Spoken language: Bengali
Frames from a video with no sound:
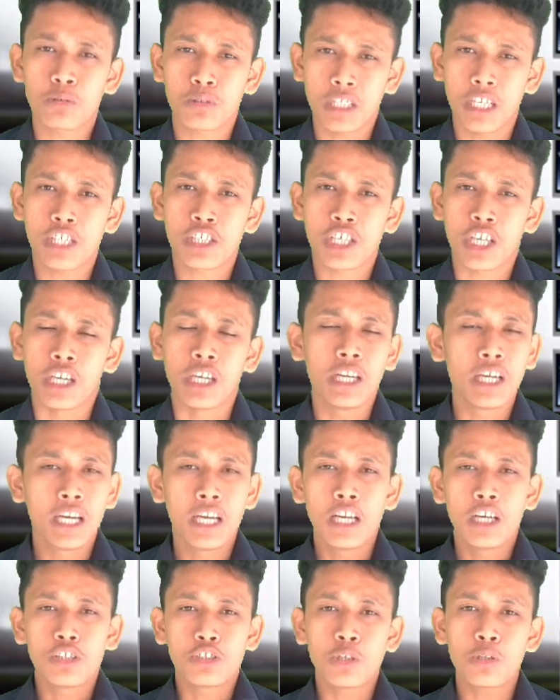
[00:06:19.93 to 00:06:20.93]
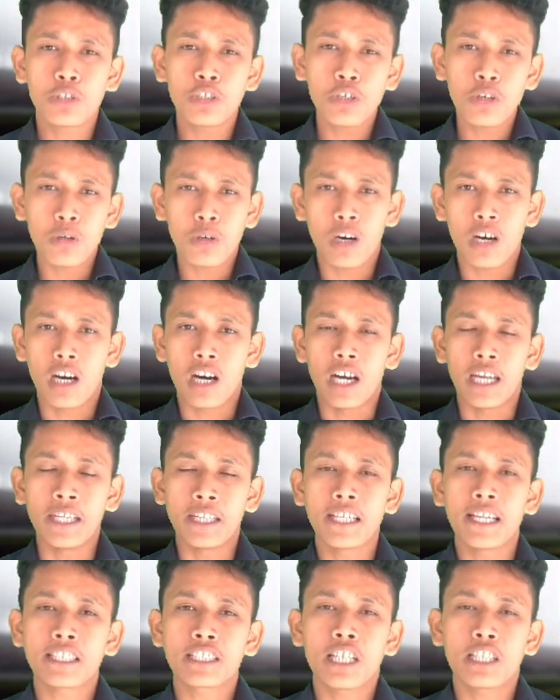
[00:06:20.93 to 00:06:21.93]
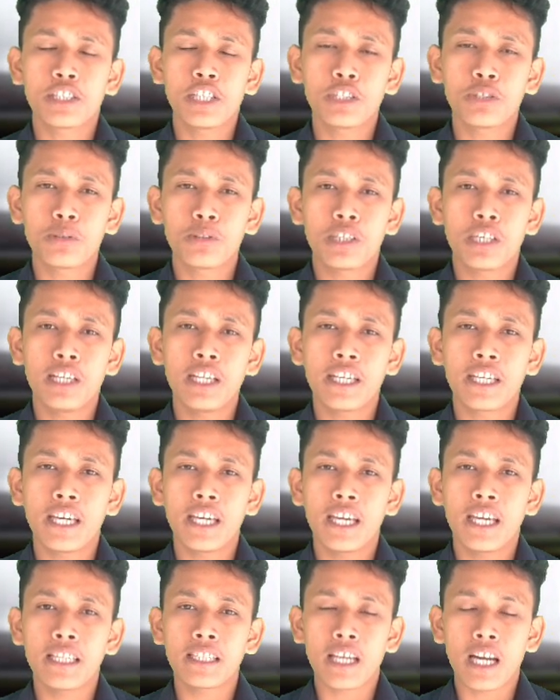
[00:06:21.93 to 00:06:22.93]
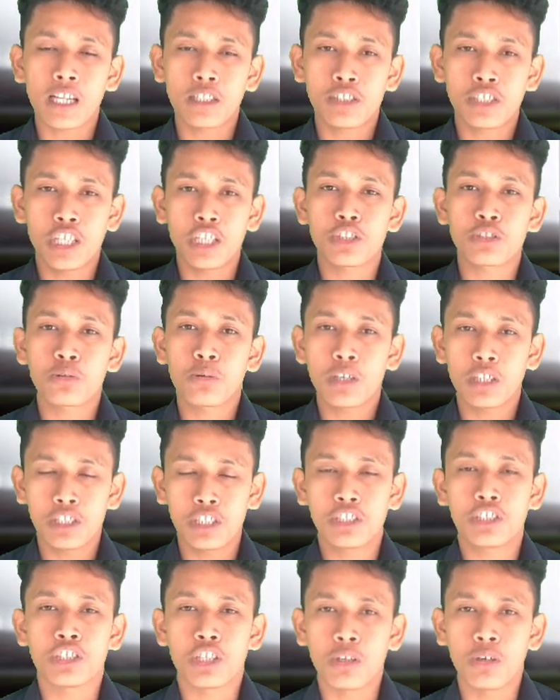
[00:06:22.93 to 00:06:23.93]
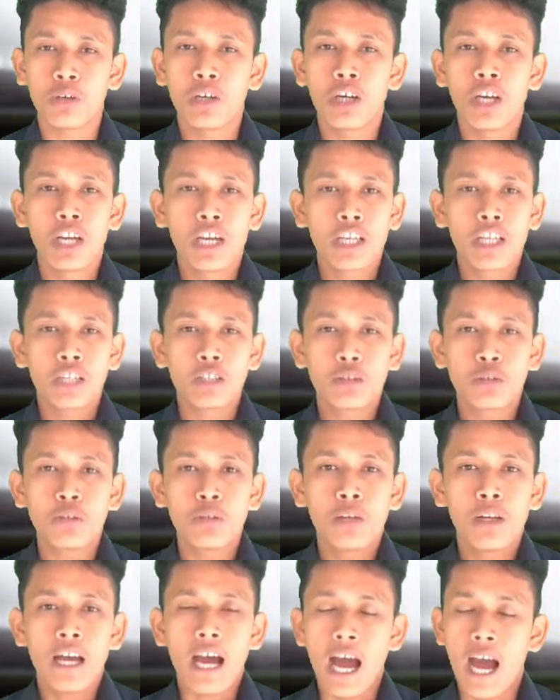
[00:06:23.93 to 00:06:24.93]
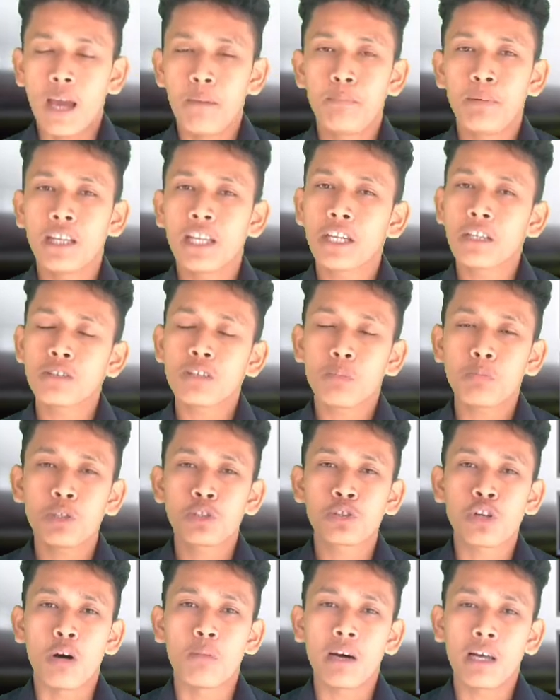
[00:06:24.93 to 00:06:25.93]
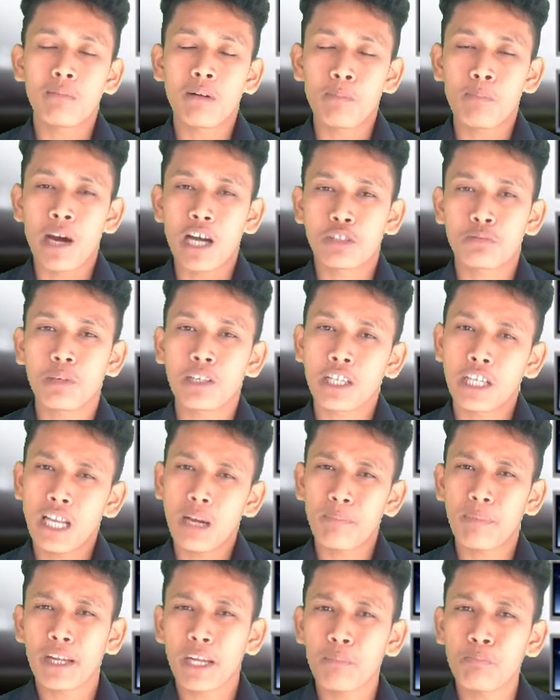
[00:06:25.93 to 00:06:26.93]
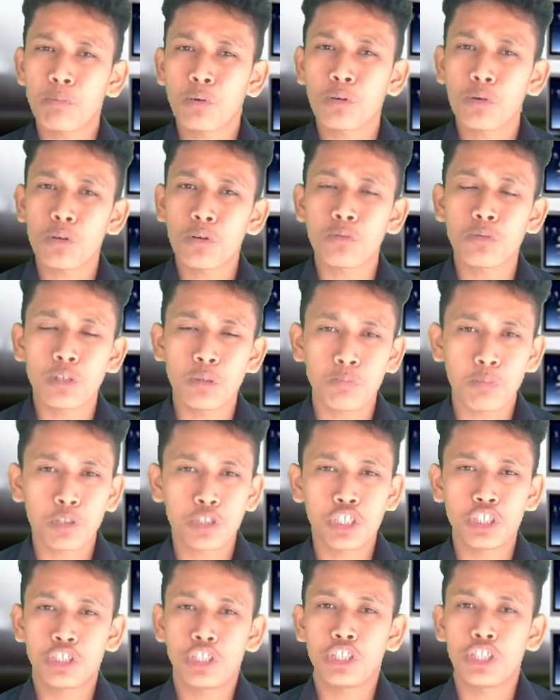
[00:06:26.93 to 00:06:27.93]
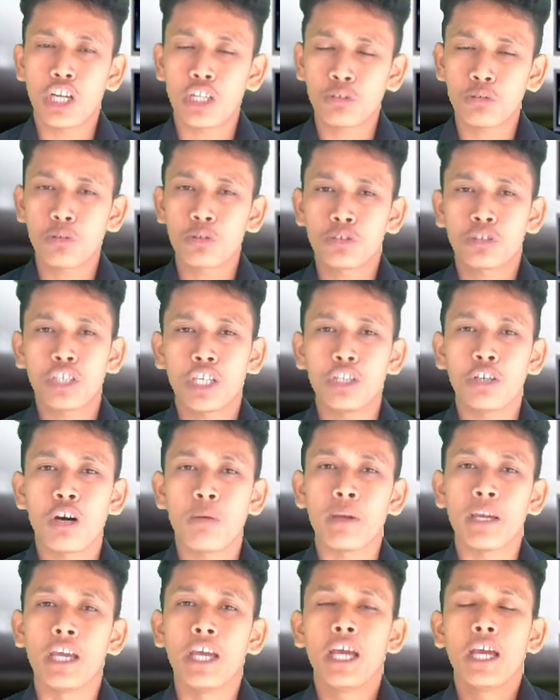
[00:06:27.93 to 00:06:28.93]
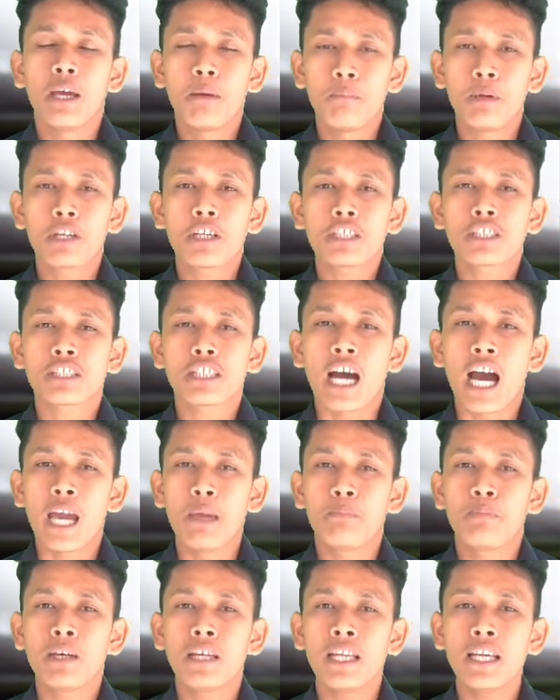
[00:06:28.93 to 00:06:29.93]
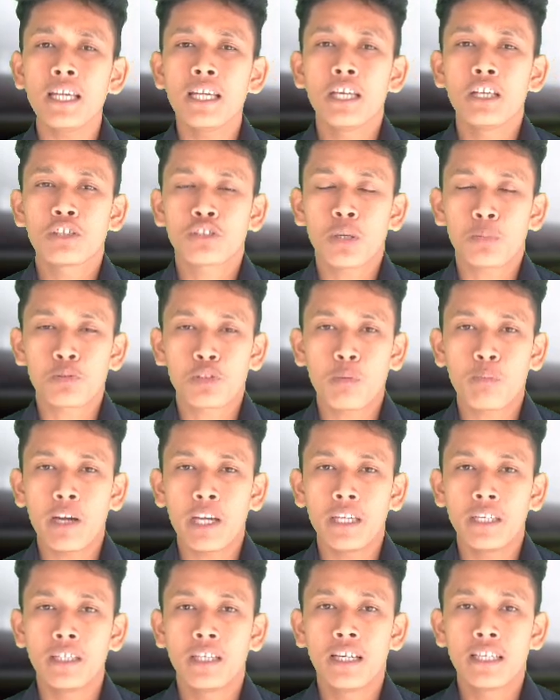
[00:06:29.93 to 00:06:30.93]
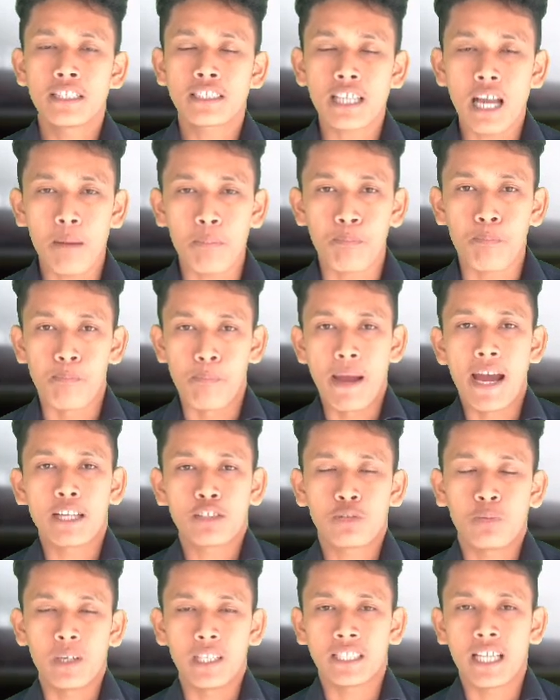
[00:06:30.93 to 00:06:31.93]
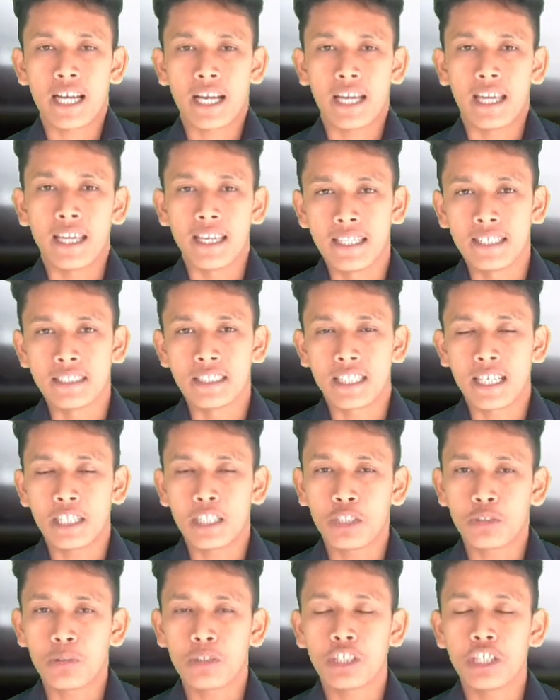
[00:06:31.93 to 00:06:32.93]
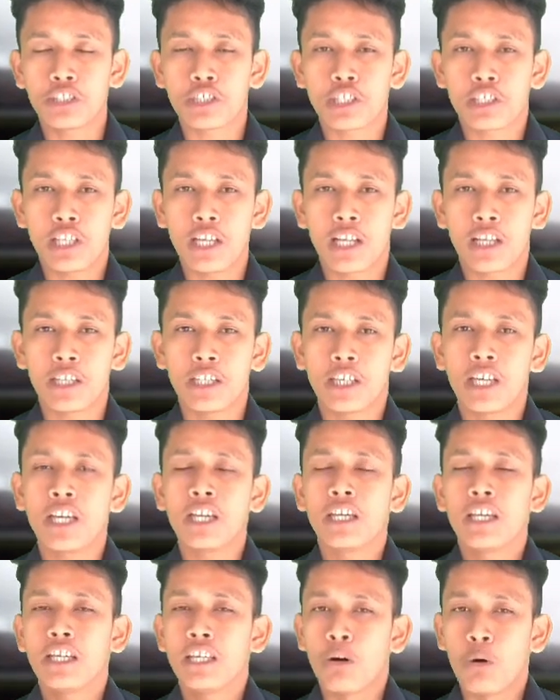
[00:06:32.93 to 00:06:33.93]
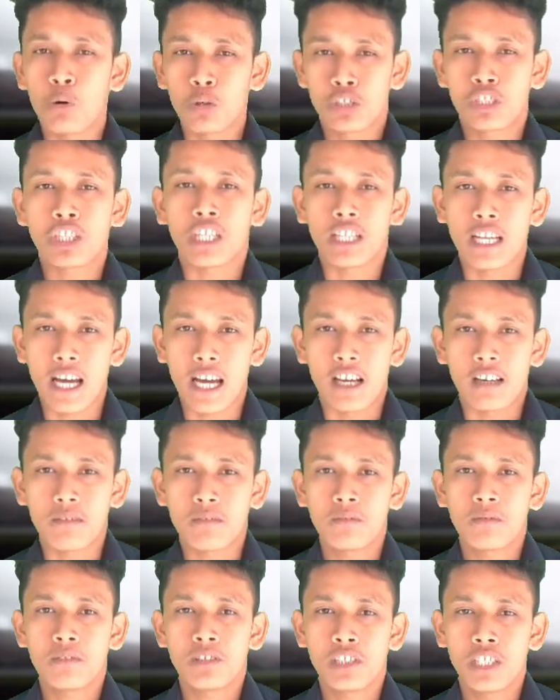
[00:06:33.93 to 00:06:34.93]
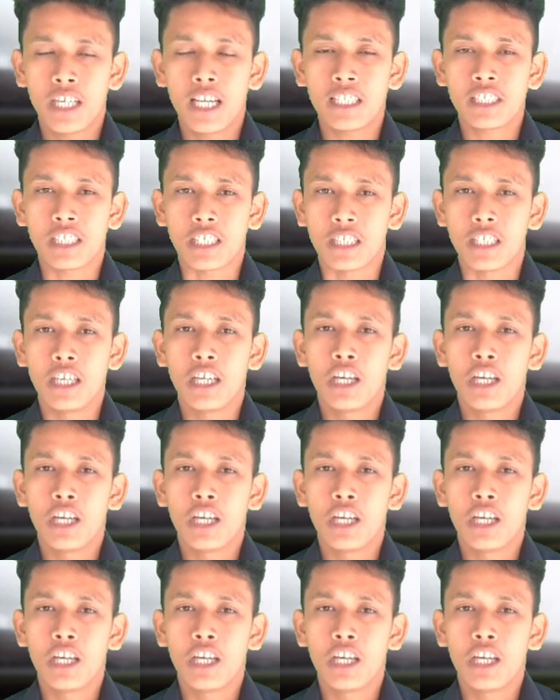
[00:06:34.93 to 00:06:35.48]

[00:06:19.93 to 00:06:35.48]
করতে এসে যদিও ইন্টারন্যাশনাল টি টোয়েন্টি লিগে তারা চেস করে জিতছিল কিন্তু আইপিএলে কিন্তু আপনি ছবার বা পাঁচবার খেলে আপনাকে পনেরো কুড়ি পঁচিশ ত্রিশ রান করতেই হবে বিকজ আইপিএলে সবসময় টাফ ম্যাচ হয়ে থাকে যেটা টি টোয়েন্টি ইন্টারন্যাশনাল ক্রিকেট হচ্ছে না ঠিক আছে